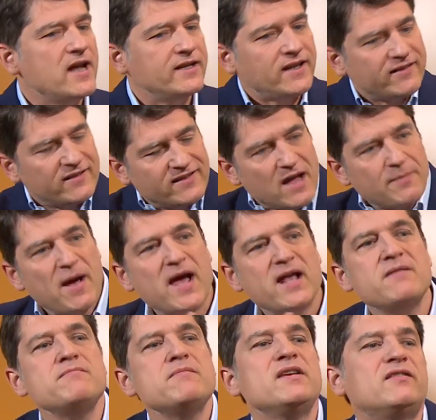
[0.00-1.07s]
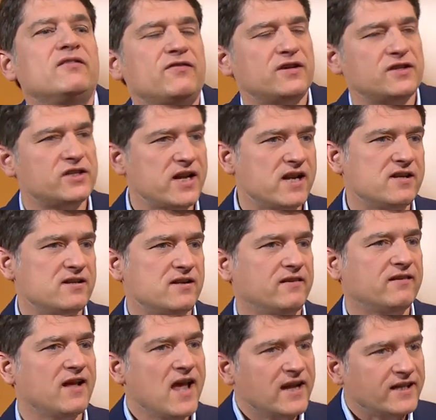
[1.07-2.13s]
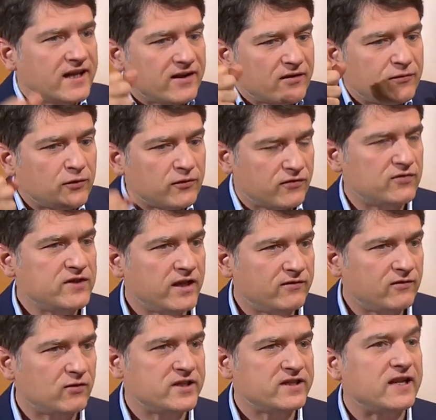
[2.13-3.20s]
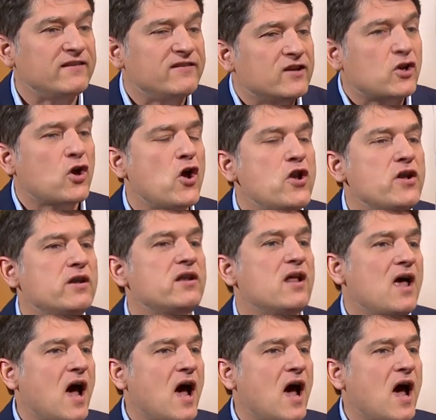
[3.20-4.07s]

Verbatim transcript: Das ist aber ein Missverständnis, denn das funktioniert so nicht, denn Sie können also